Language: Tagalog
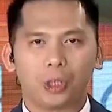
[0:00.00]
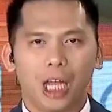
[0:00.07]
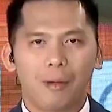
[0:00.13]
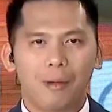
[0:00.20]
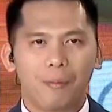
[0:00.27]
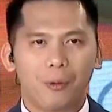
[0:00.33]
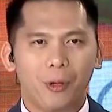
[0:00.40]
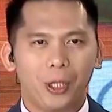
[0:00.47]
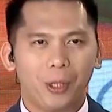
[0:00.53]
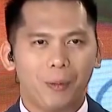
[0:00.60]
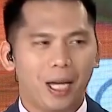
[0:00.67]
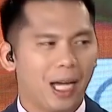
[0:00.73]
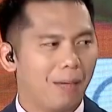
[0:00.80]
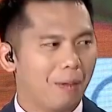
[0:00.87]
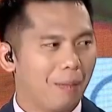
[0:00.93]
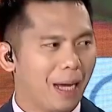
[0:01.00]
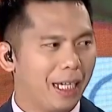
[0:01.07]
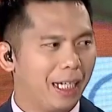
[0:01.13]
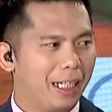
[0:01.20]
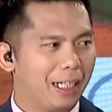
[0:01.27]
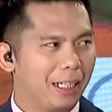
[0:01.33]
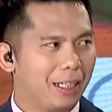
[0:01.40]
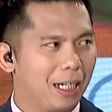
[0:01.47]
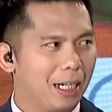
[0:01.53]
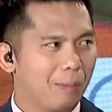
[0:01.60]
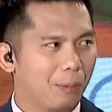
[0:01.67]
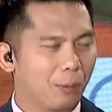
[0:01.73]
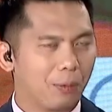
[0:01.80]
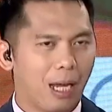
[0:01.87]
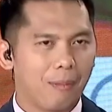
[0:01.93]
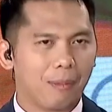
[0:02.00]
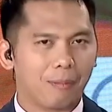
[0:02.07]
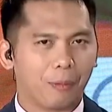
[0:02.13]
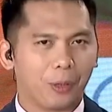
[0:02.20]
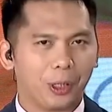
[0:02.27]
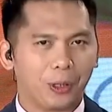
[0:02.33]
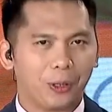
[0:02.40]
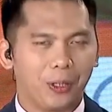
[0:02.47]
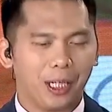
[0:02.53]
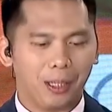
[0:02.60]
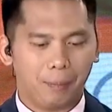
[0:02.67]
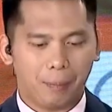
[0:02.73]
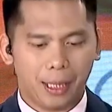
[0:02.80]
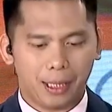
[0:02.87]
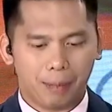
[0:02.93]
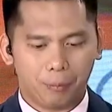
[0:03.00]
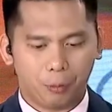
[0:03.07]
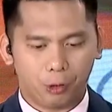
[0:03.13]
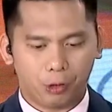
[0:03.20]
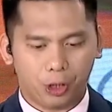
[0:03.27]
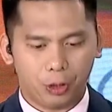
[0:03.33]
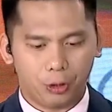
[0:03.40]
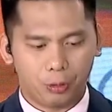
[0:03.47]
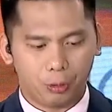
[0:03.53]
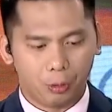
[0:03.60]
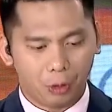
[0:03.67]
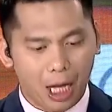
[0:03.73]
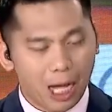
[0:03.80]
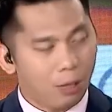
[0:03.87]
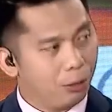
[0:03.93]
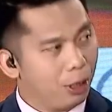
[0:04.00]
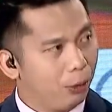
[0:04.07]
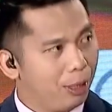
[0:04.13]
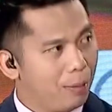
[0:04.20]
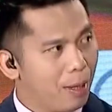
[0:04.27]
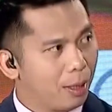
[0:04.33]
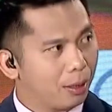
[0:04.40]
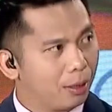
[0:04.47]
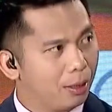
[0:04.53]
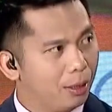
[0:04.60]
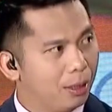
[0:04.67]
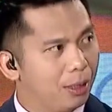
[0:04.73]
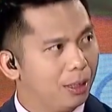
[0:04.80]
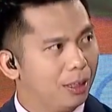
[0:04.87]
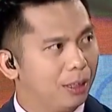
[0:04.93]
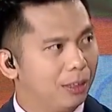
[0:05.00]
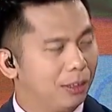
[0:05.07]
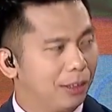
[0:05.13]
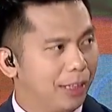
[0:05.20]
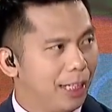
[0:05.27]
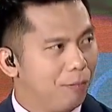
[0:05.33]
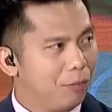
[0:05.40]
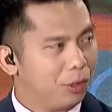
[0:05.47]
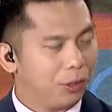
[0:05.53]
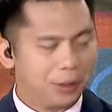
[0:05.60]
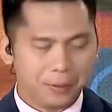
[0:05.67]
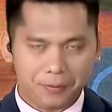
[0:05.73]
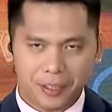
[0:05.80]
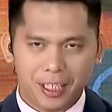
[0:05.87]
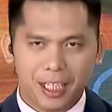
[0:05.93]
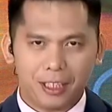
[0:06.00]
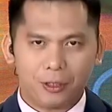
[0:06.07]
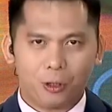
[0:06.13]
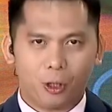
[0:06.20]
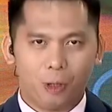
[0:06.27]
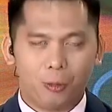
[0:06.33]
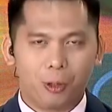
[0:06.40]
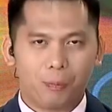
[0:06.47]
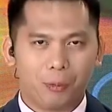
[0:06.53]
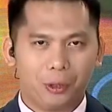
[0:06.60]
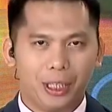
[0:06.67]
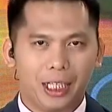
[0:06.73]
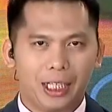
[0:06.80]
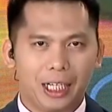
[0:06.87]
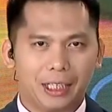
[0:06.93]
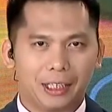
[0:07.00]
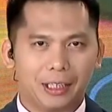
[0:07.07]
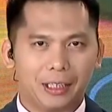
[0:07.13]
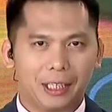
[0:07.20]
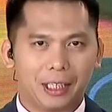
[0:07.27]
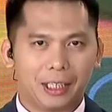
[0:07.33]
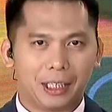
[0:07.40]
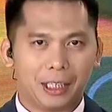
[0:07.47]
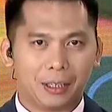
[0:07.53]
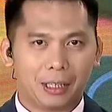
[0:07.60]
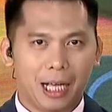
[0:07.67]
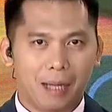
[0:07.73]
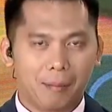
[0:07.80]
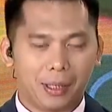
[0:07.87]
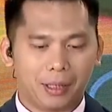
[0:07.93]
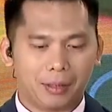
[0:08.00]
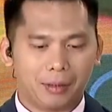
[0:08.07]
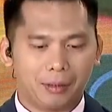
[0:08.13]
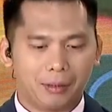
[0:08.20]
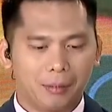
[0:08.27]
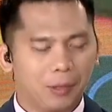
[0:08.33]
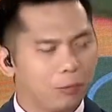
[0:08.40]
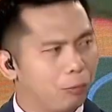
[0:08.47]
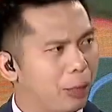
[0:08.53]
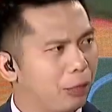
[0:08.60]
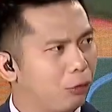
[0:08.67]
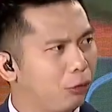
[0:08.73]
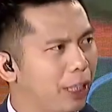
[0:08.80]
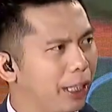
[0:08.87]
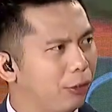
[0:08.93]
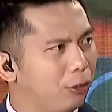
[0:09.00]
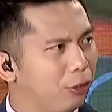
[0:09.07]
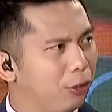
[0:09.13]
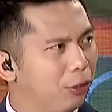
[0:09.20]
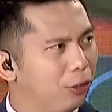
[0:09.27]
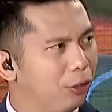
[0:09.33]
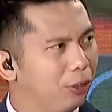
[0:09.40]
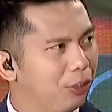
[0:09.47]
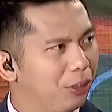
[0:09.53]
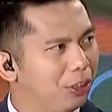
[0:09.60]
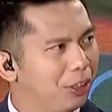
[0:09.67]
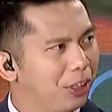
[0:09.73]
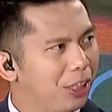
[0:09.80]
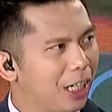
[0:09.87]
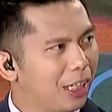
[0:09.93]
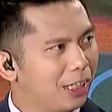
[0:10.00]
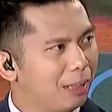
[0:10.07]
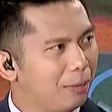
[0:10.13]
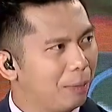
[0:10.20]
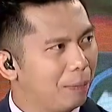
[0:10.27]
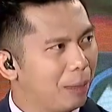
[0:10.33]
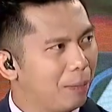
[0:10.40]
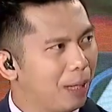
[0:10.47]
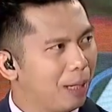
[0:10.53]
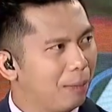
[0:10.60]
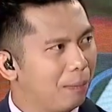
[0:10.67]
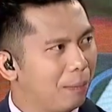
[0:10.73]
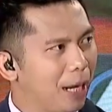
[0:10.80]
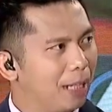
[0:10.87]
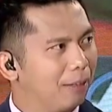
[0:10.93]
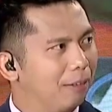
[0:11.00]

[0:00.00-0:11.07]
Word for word: lamang po kayo mga kababayan. Ang uh, programang po ito ay para po sa inyo. Unahan ko na Kuya Mark. Yes, yes. Gift certificate, common po yan ating uh, ginagamit. May Sodexo, at yung gift certificate,